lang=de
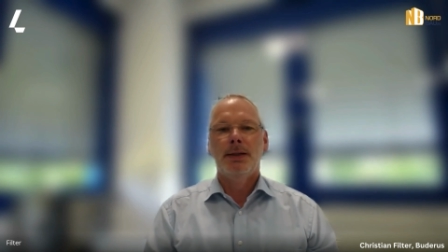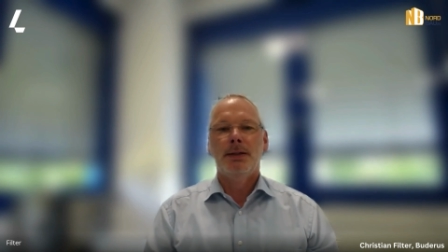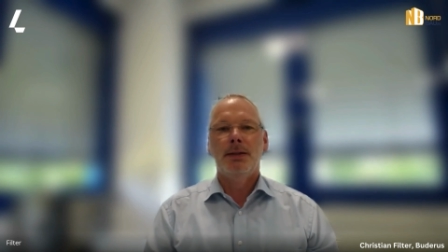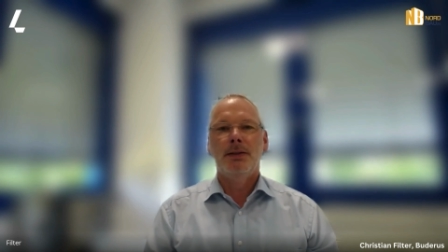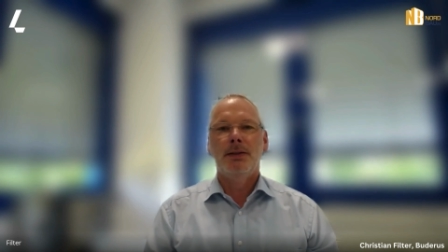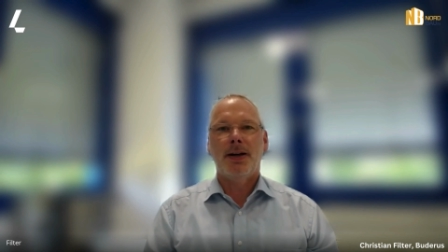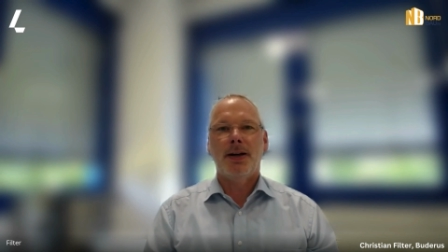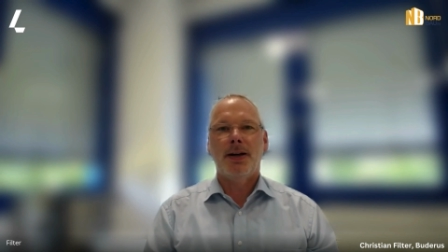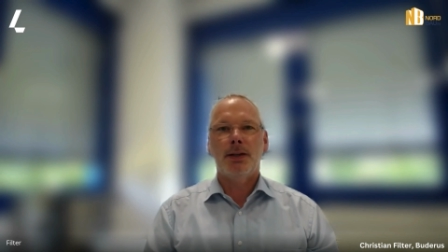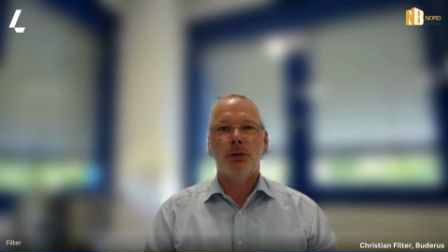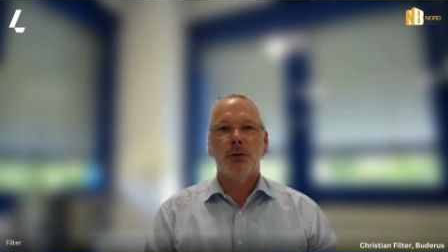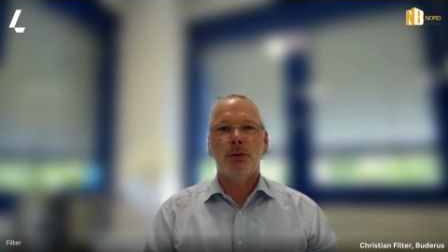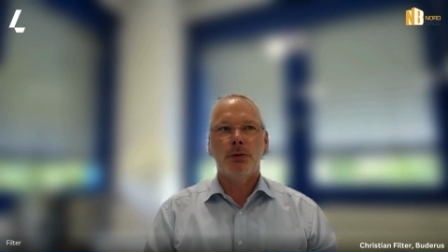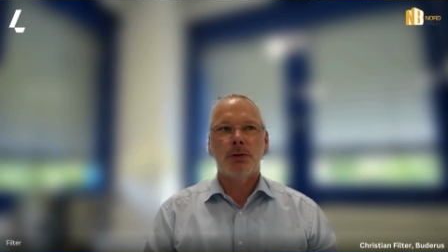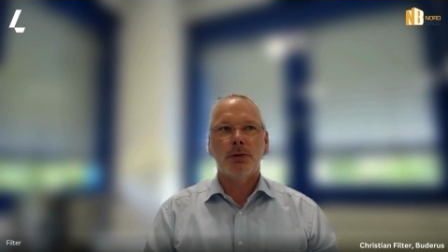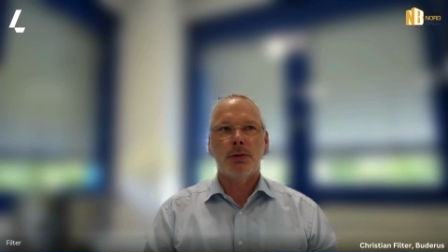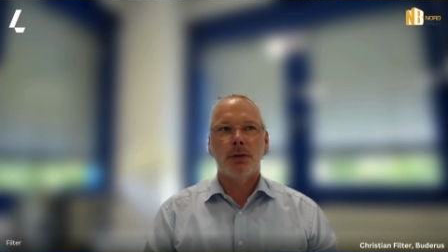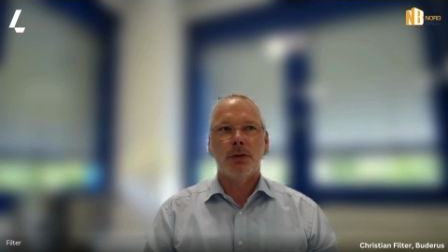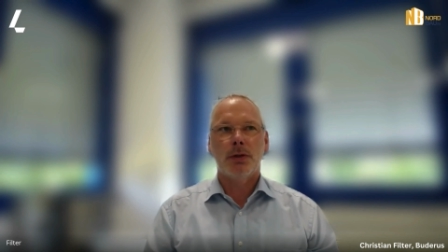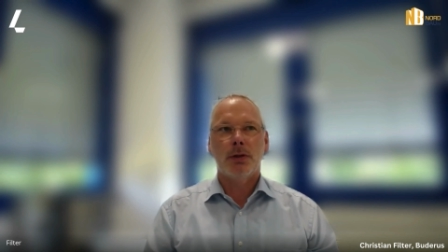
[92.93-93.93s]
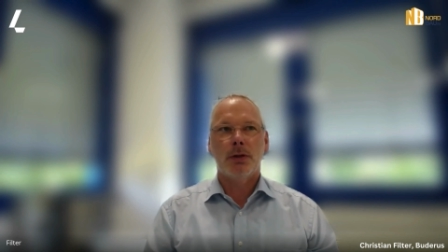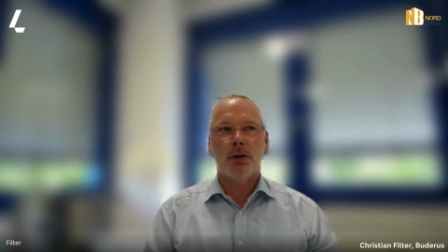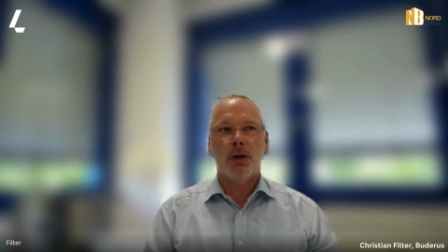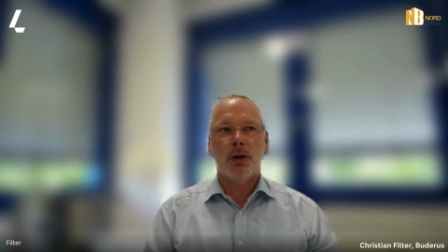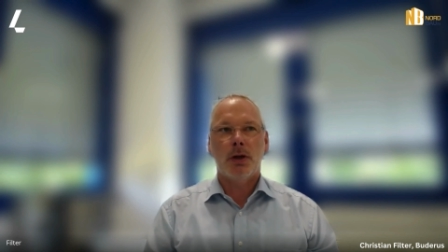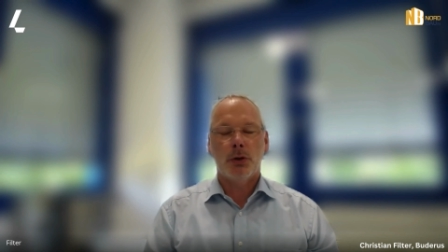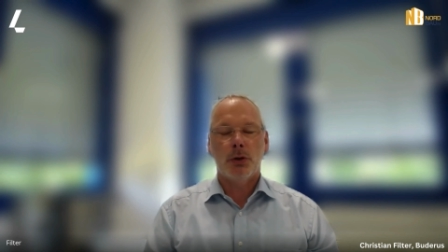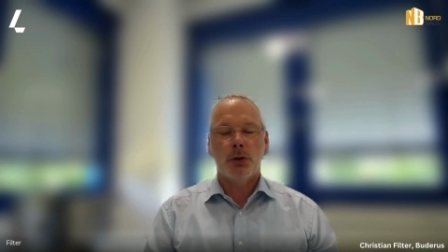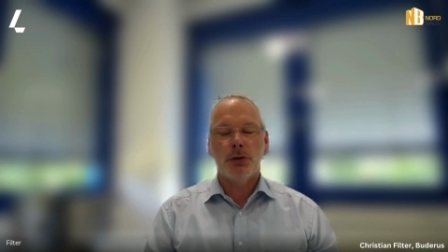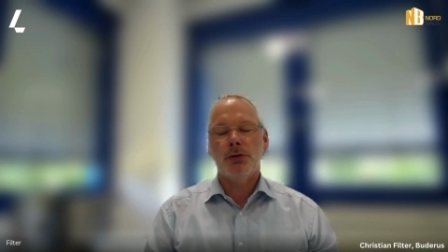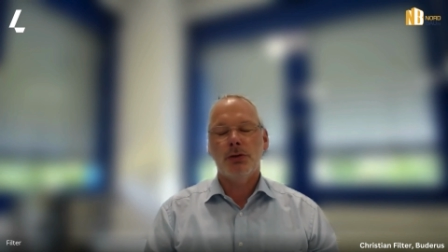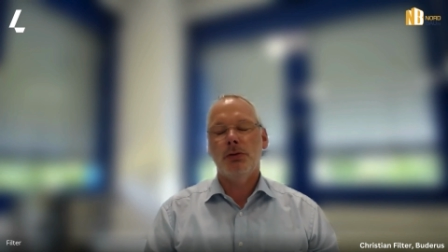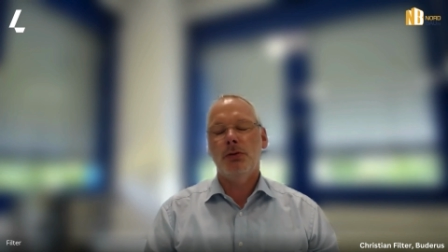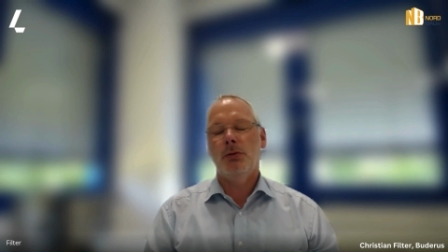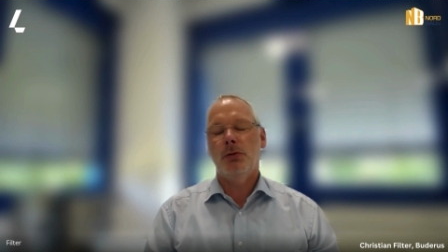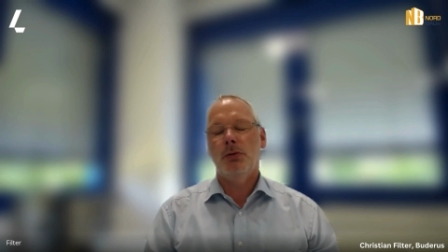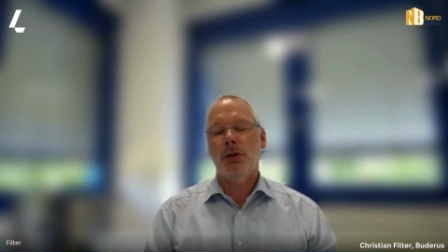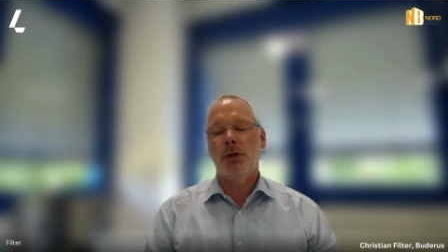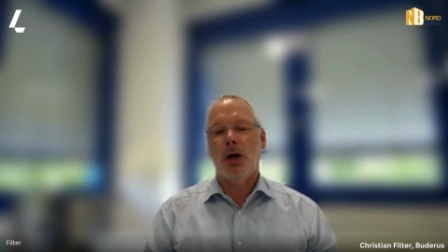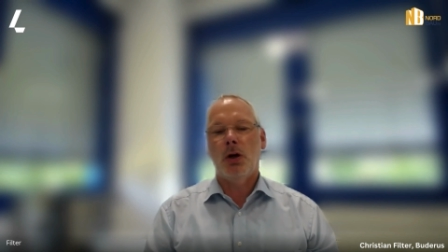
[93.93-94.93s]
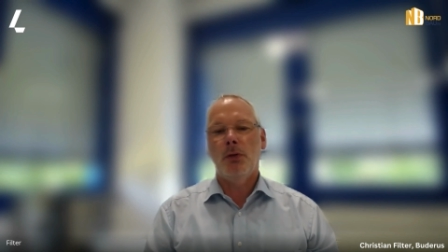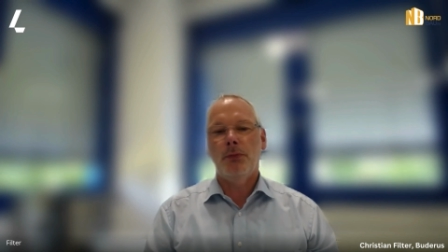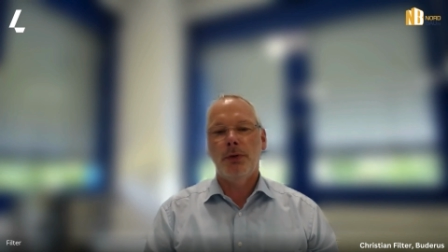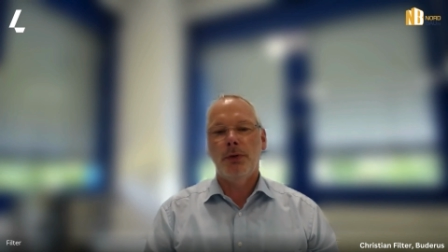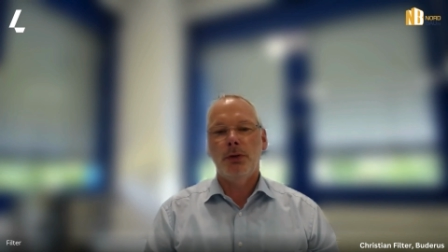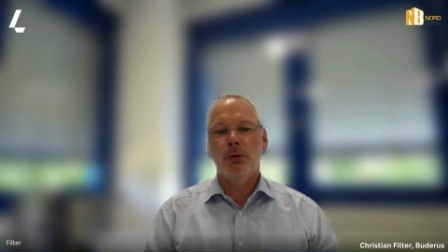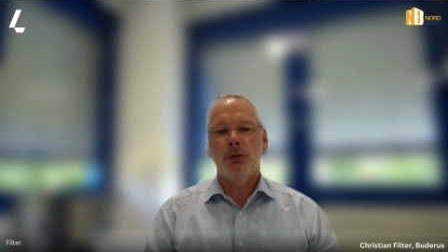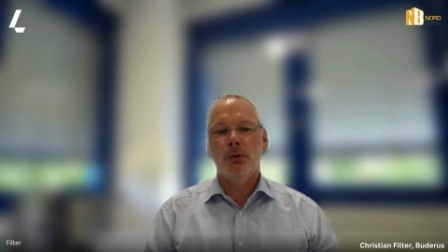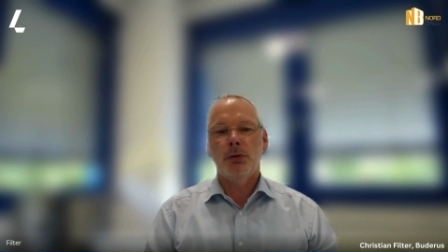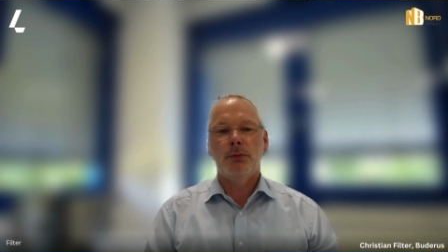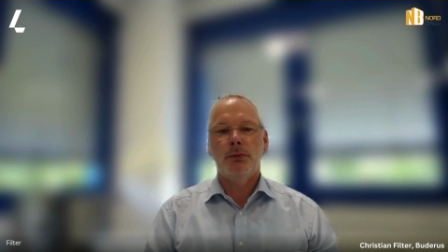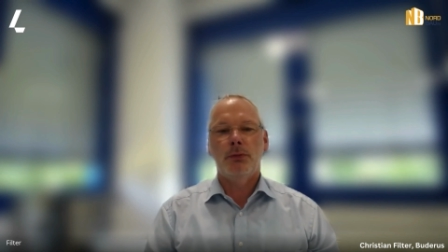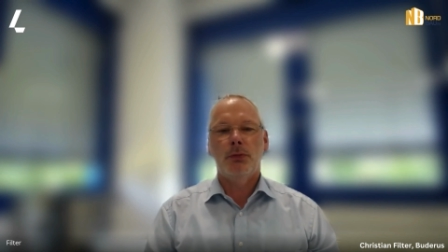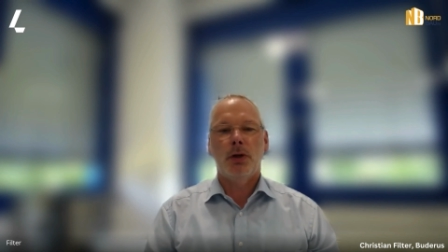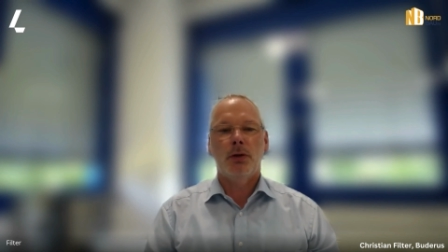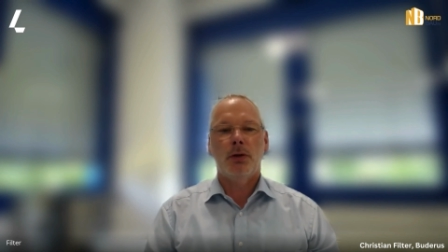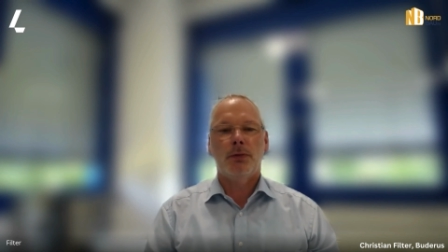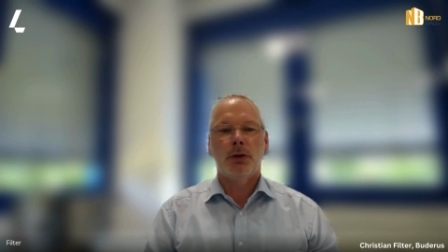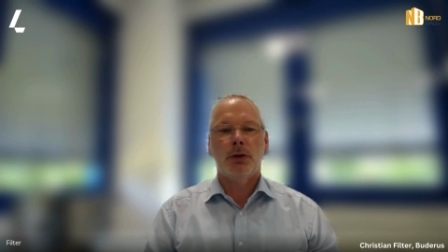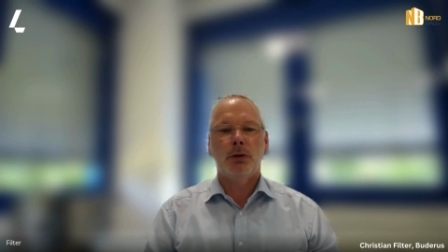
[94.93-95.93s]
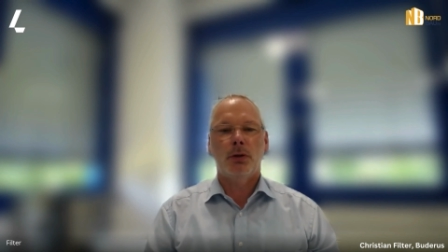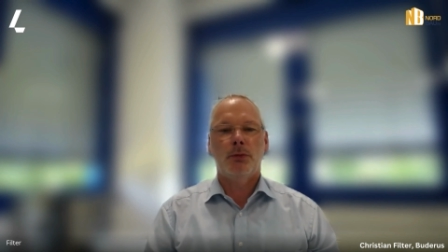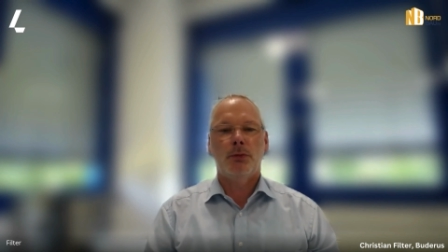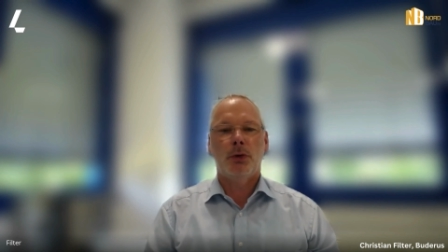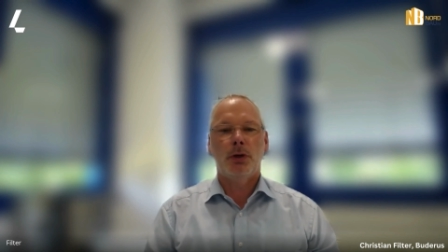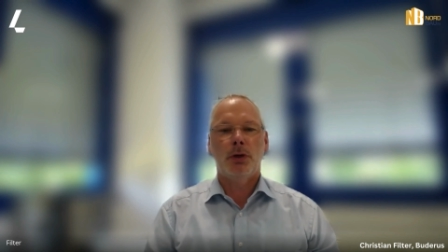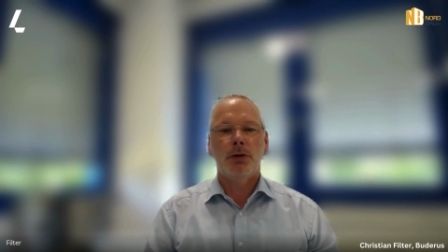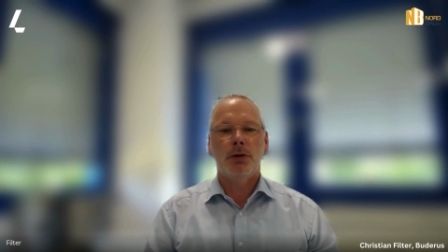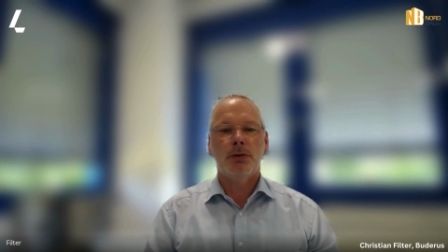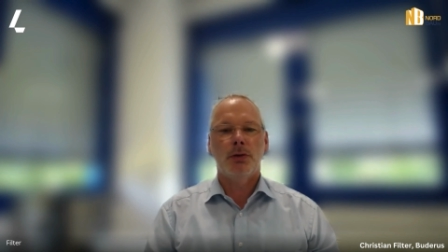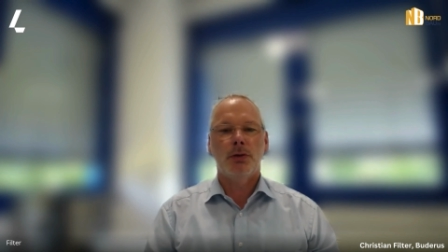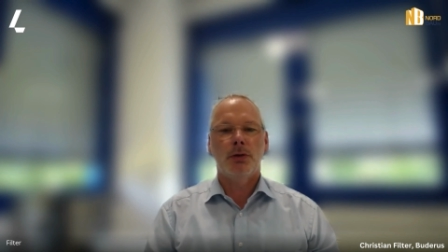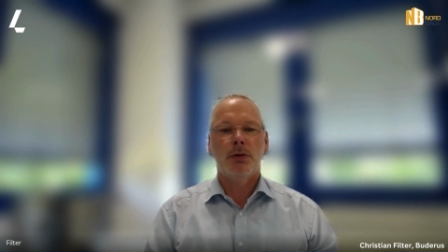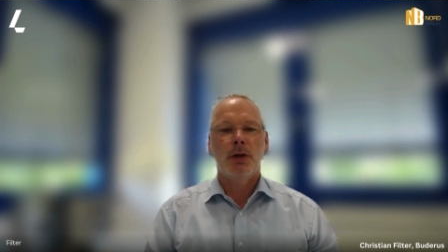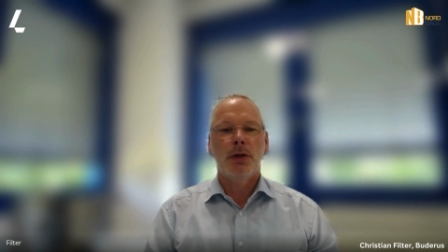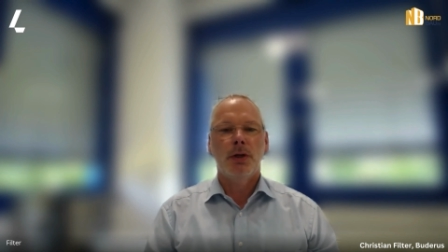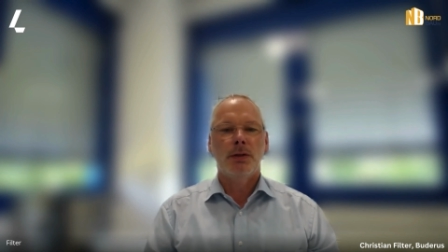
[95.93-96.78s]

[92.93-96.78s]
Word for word: Die Wartungskosten und die Aufwendungen, die für eine Wartung erforderlich sind,